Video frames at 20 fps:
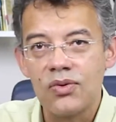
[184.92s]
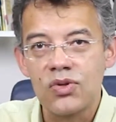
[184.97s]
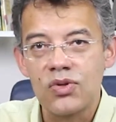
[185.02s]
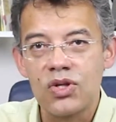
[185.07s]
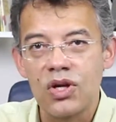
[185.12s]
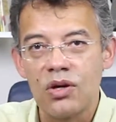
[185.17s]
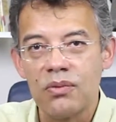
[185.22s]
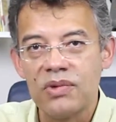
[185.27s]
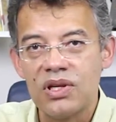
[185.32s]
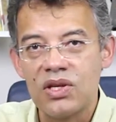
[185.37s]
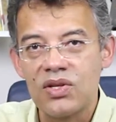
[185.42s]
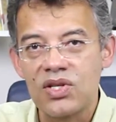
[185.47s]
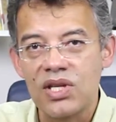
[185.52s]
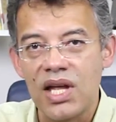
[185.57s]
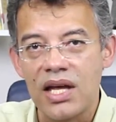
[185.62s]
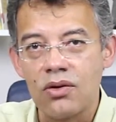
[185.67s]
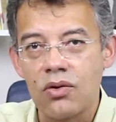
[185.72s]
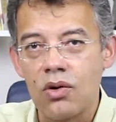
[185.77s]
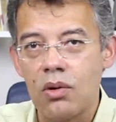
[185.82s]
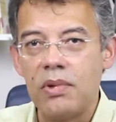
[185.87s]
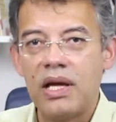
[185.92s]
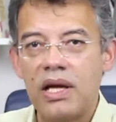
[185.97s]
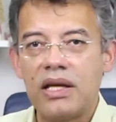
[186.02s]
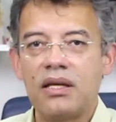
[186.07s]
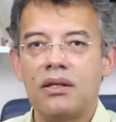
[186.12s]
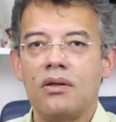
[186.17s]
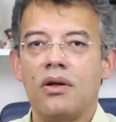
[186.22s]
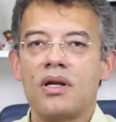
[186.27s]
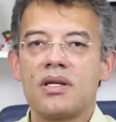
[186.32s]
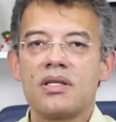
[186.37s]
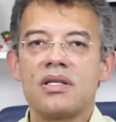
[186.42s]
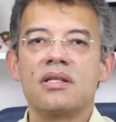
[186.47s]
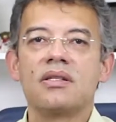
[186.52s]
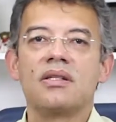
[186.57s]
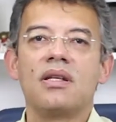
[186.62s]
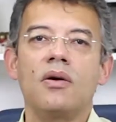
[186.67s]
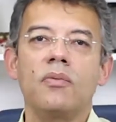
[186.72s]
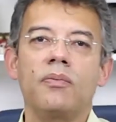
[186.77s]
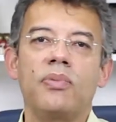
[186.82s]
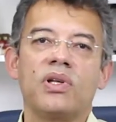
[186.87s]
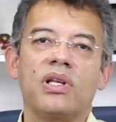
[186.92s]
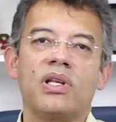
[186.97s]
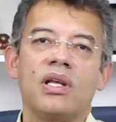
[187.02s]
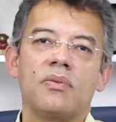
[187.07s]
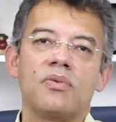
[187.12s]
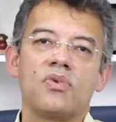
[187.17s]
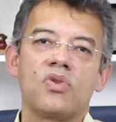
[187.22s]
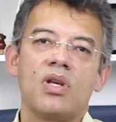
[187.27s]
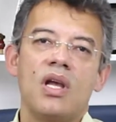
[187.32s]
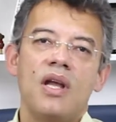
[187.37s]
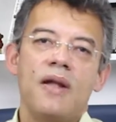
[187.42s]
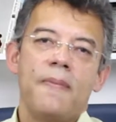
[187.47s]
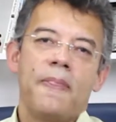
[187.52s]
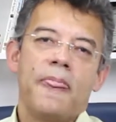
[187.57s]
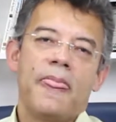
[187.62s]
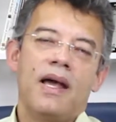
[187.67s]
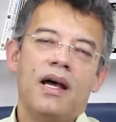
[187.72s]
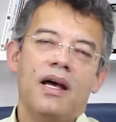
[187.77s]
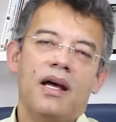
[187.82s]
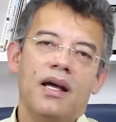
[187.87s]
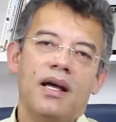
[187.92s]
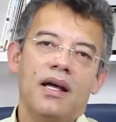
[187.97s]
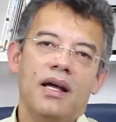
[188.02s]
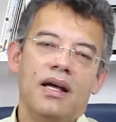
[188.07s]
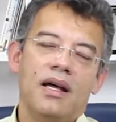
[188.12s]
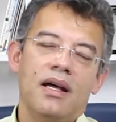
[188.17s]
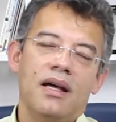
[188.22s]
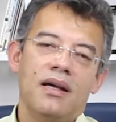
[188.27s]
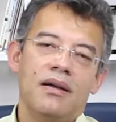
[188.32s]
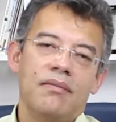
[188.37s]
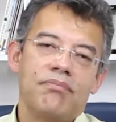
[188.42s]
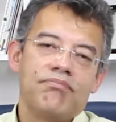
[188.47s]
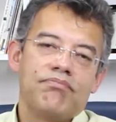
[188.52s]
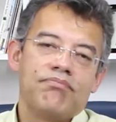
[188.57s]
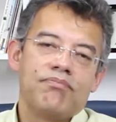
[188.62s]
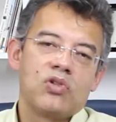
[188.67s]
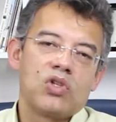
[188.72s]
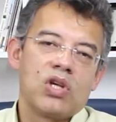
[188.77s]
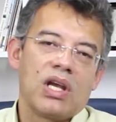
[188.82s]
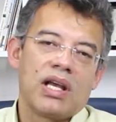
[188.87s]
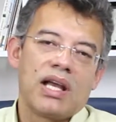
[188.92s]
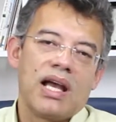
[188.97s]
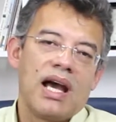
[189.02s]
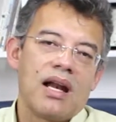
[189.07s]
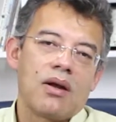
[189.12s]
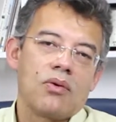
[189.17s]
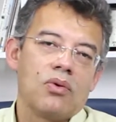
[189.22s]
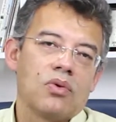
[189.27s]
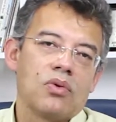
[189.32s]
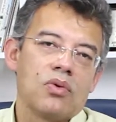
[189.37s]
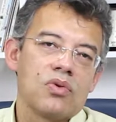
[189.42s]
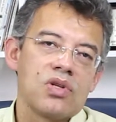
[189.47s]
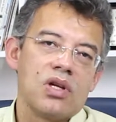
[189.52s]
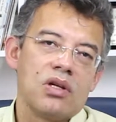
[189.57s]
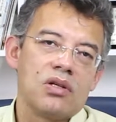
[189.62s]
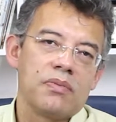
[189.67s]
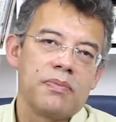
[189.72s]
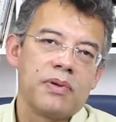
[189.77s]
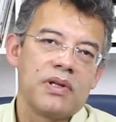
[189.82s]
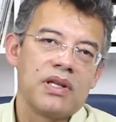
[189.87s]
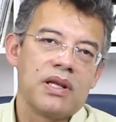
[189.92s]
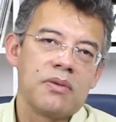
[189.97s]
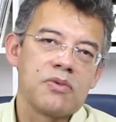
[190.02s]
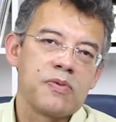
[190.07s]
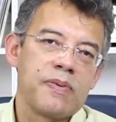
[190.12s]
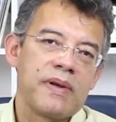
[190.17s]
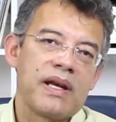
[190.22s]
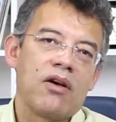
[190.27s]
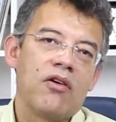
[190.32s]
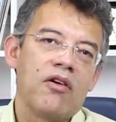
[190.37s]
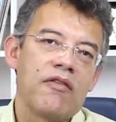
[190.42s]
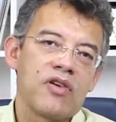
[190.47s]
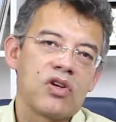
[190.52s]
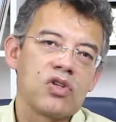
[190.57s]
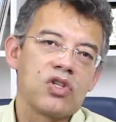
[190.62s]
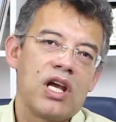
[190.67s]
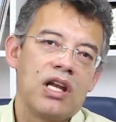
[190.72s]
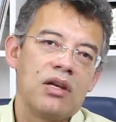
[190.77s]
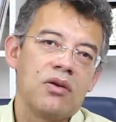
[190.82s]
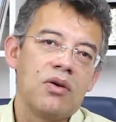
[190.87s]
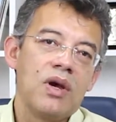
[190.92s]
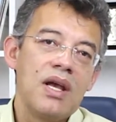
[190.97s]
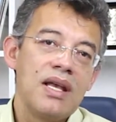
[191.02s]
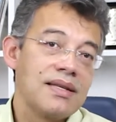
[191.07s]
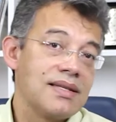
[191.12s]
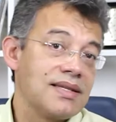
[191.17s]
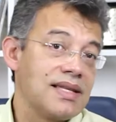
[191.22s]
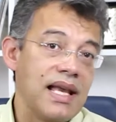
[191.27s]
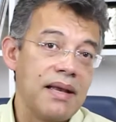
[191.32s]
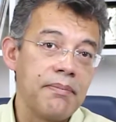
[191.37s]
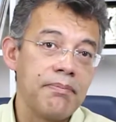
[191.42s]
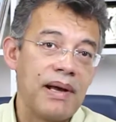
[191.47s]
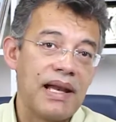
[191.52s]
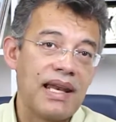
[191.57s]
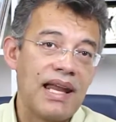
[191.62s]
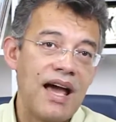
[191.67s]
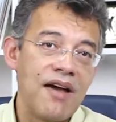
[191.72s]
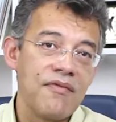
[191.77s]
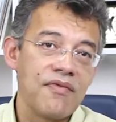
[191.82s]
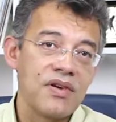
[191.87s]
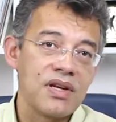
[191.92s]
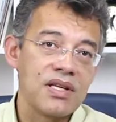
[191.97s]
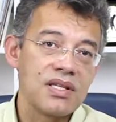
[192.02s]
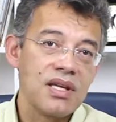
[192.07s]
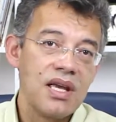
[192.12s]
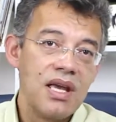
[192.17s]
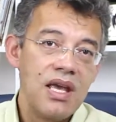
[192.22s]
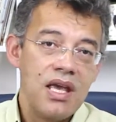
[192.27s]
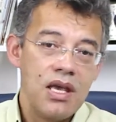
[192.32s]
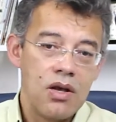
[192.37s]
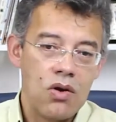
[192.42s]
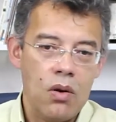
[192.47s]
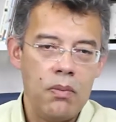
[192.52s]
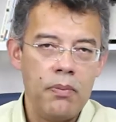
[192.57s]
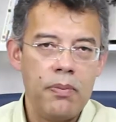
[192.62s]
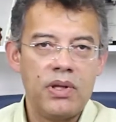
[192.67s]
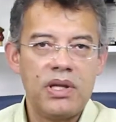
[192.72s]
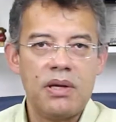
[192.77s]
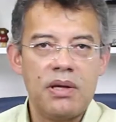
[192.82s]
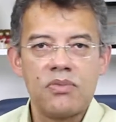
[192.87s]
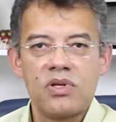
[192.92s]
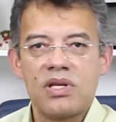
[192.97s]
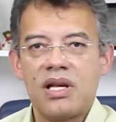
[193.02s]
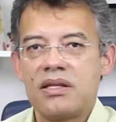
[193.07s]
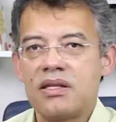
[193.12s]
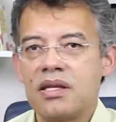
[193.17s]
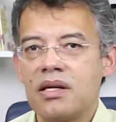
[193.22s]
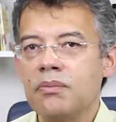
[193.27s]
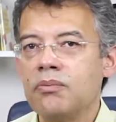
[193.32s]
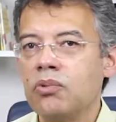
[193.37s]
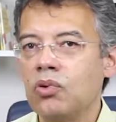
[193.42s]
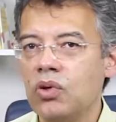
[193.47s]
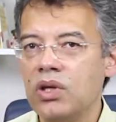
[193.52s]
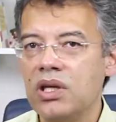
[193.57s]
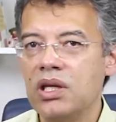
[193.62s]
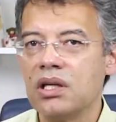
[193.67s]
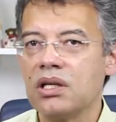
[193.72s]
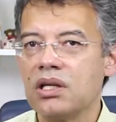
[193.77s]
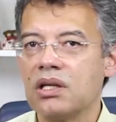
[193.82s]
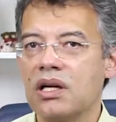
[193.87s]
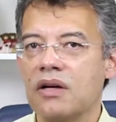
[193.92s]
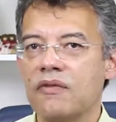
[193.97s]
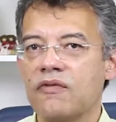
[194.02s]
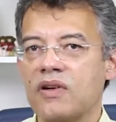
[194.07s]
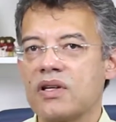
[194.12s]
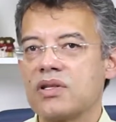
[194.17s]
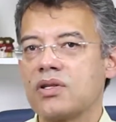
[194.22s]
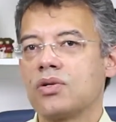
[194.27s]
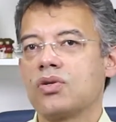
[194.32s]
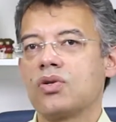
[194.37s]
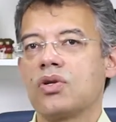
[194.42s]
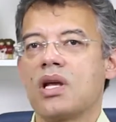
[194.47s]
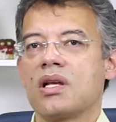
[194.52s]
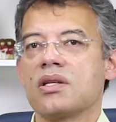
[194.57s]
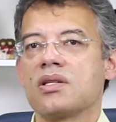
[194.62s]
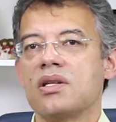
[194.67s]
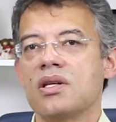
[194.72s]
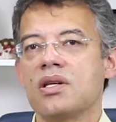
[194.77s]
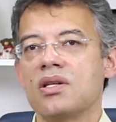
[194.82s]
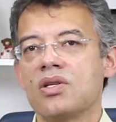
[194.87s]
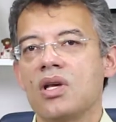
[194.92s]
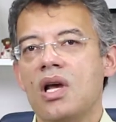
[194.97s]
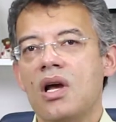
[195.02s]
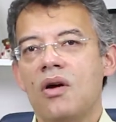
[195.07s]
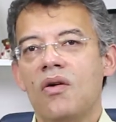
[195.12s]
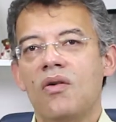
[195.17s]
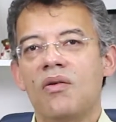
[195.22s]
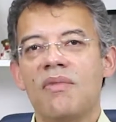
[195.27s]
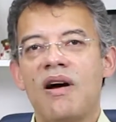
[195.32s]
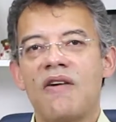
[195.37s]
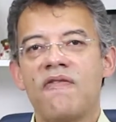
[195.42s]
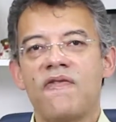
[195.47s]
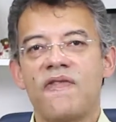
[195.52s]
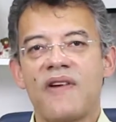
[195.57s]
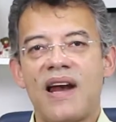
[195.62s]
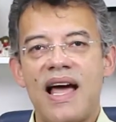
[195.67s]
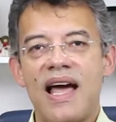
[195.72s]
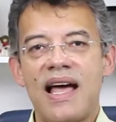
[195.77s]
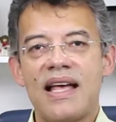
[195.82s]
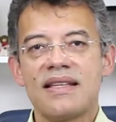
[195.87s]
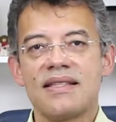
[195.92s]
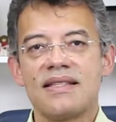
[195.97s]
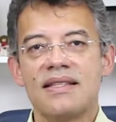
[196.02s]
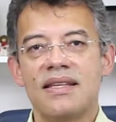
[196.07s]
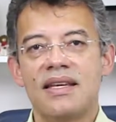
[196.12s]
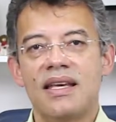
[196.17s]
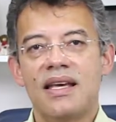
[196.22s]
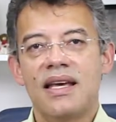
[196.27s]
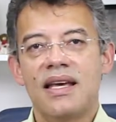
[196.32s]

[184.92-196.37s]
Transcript: o seu ministério. Como é que nós então podemos uh, uh, chegar à conclusão de que podemos pregar o Evangelho sem palavras? E como podemos atribuir a Francisco de Assis uma frase